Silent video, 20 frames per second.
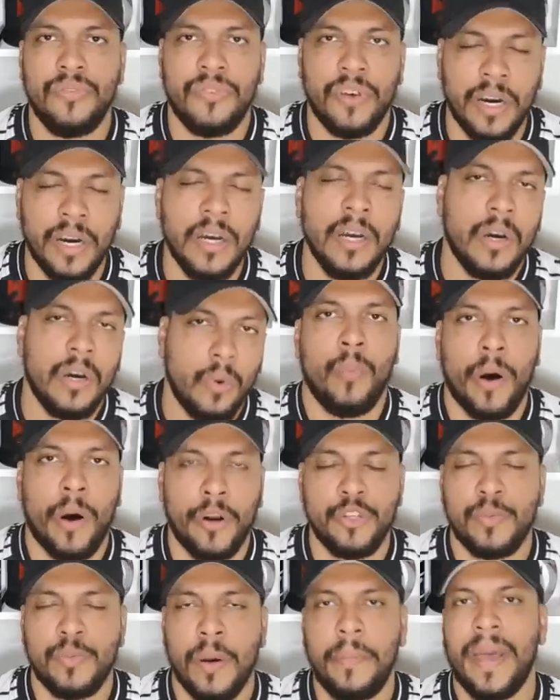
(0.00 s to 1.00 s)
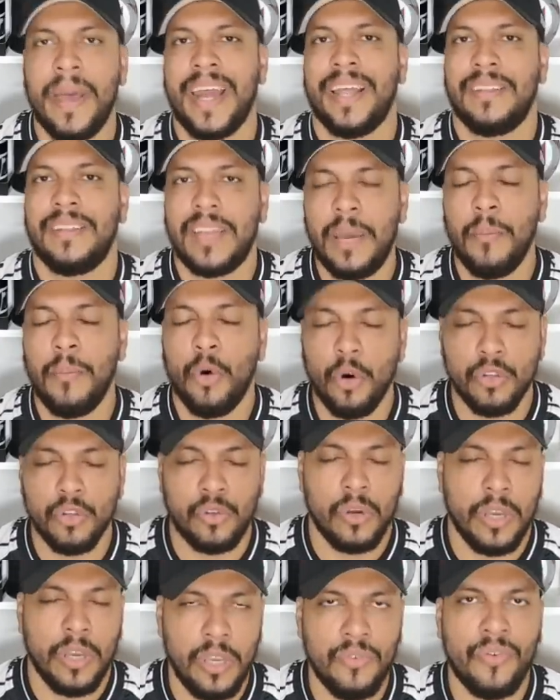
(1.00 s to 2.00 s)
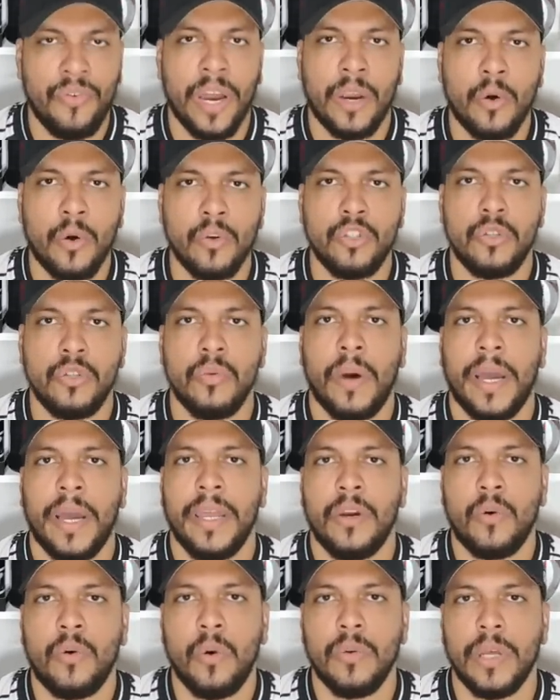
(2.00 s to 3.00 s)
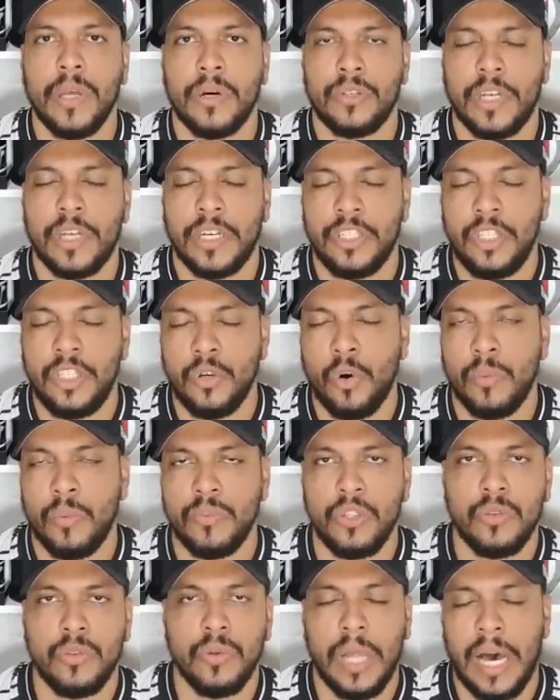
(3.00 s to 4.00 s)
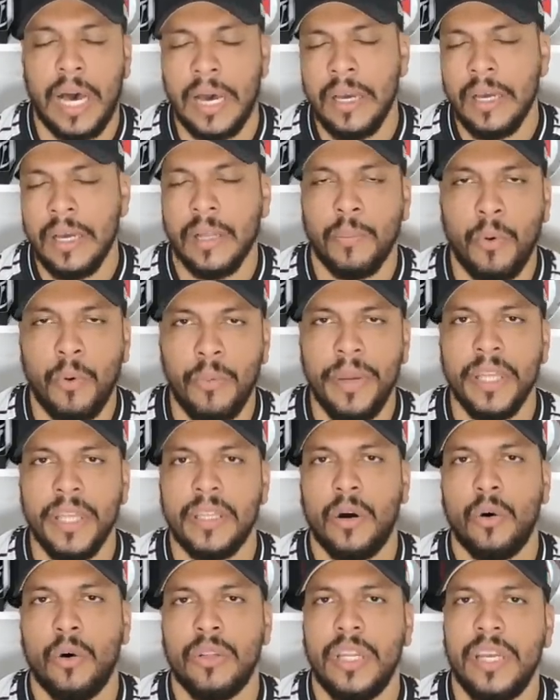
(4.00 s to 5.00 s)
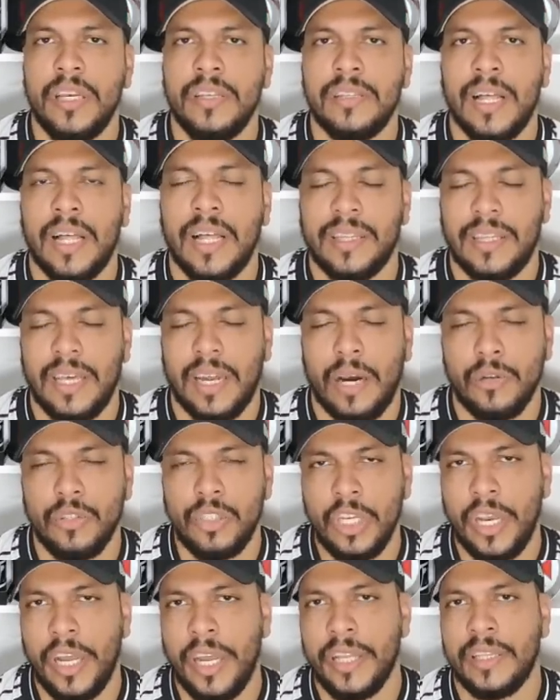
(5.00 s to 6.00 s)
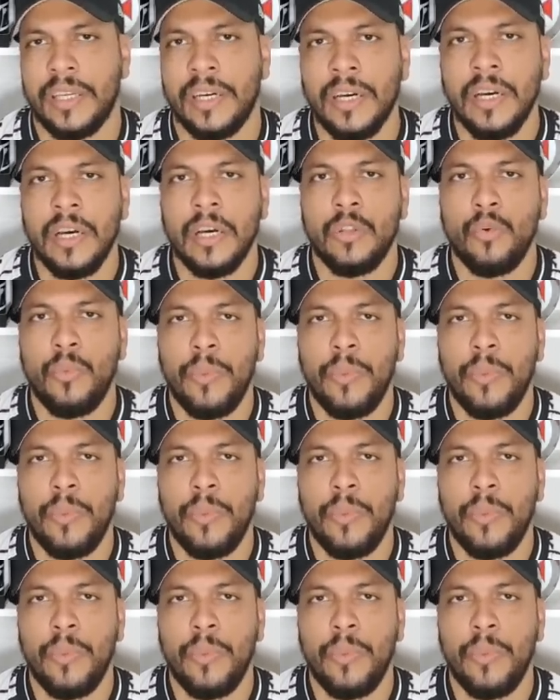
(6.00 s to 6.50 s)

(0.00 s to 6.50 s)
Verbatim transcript: do Ivan, o Maurício Barbieri Barbieri é teimoso e vai continuar aí com o Léo Jardim como titular. Pumita Rodrigues na lateral direita.